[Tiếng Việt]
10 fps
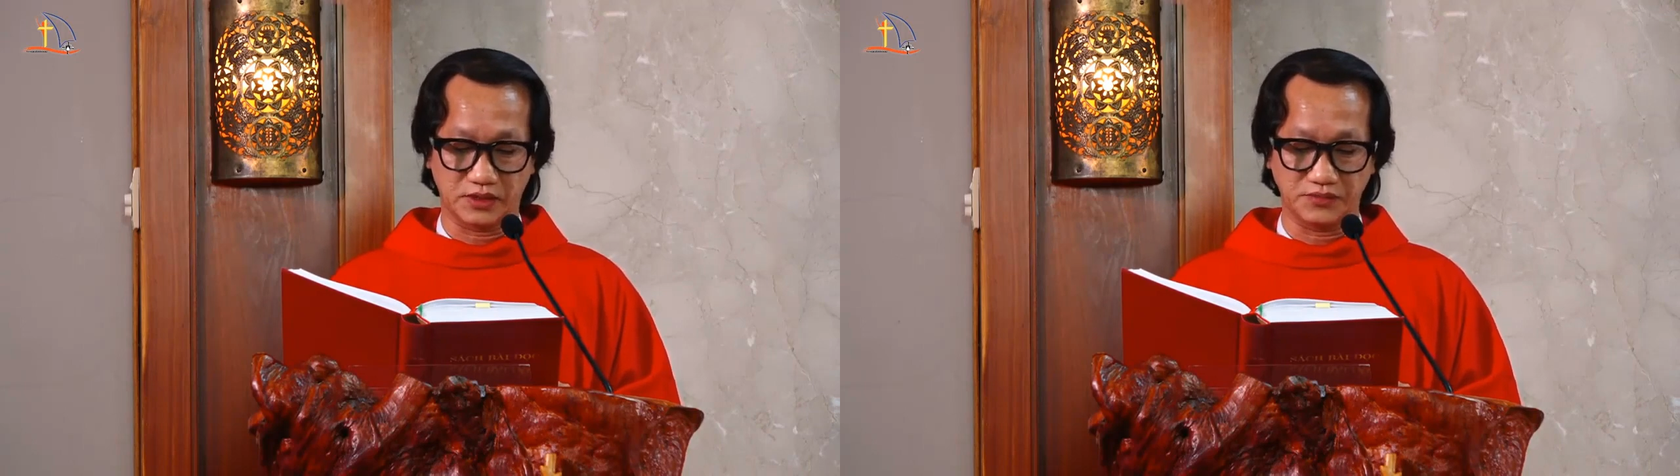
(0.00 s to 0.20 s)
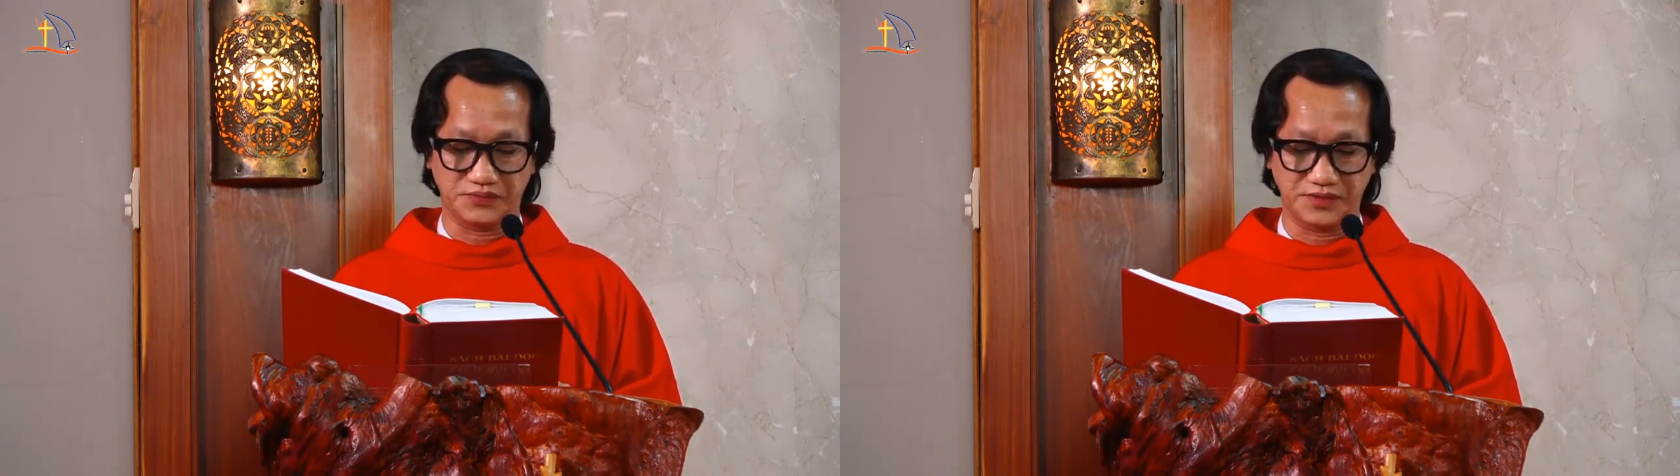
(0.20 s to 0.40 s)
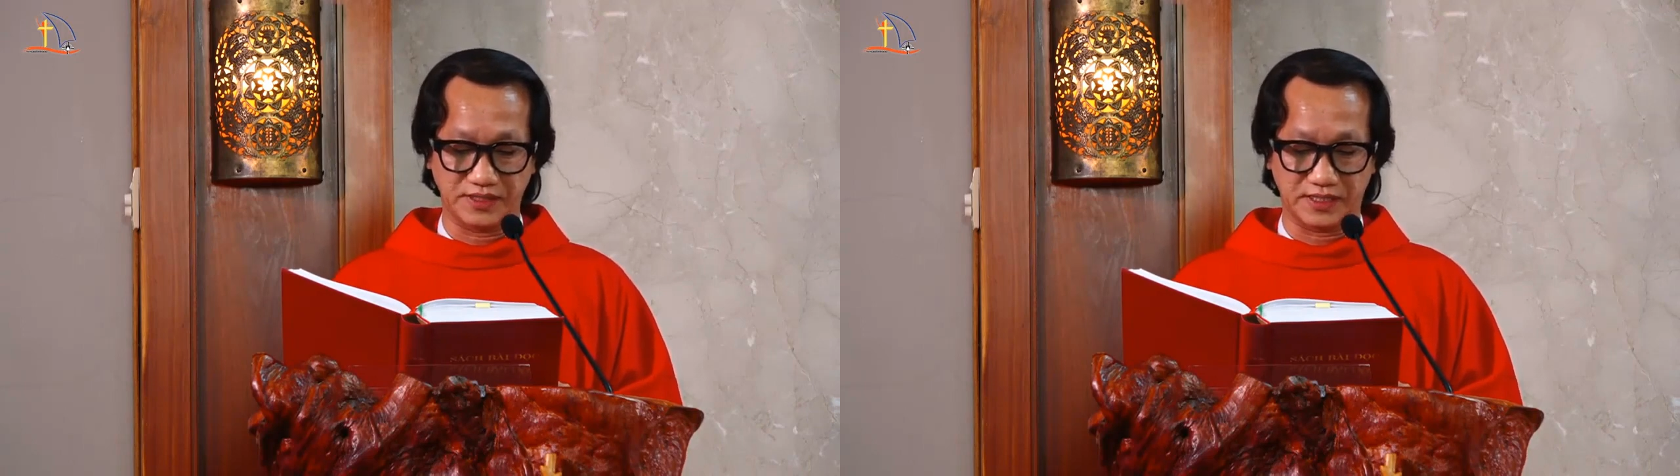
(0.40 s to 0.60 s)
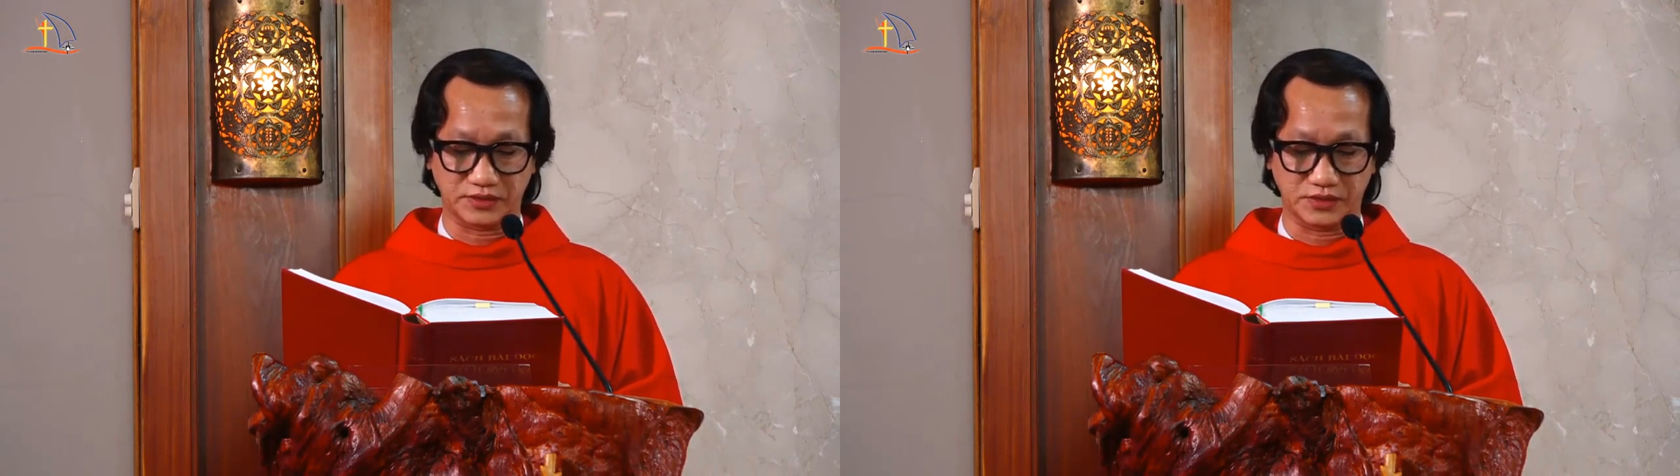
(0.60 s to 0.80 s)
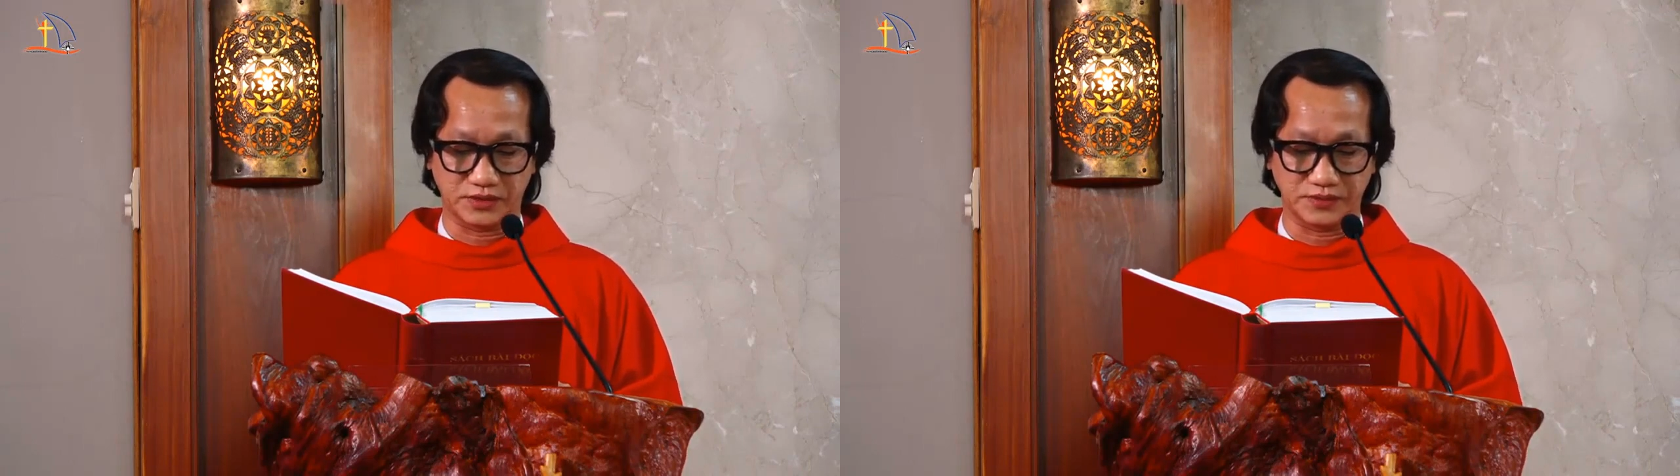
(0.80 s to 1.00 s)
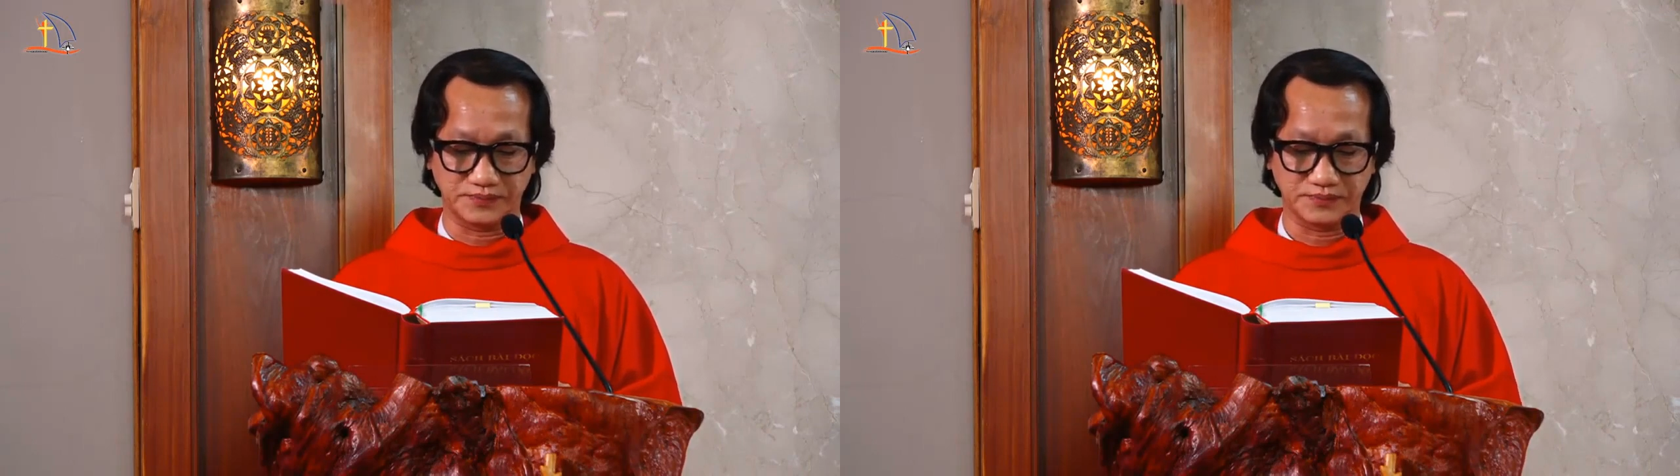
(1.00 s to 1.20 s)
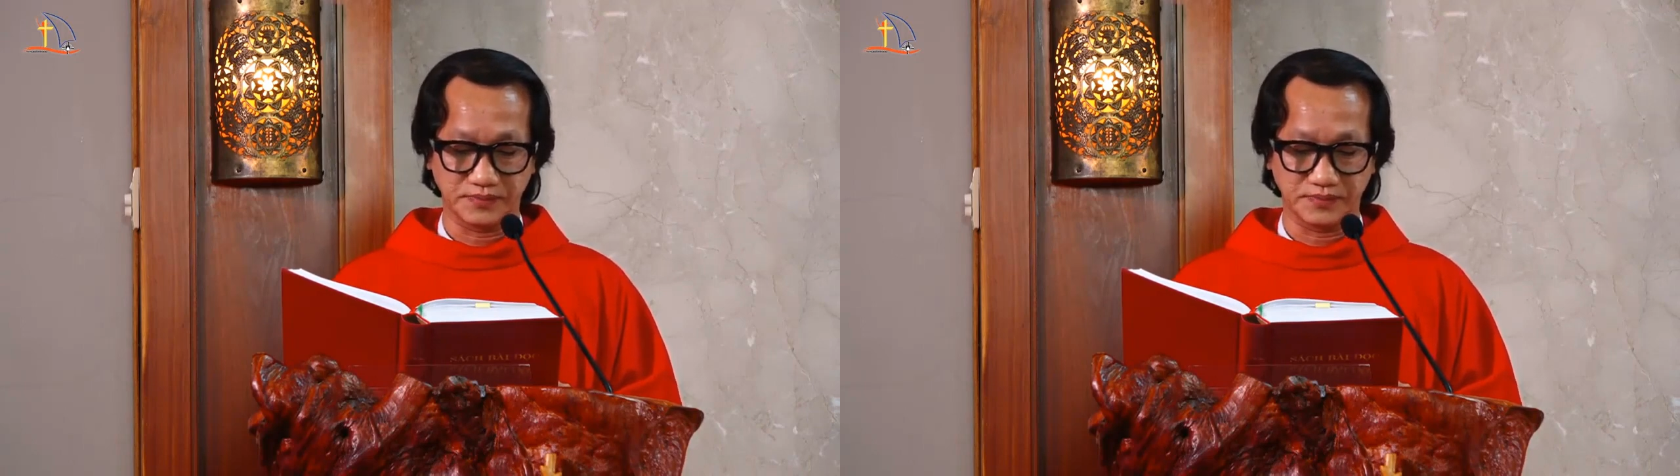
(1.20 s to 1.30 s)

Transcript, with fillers: ông Phi-la-tô.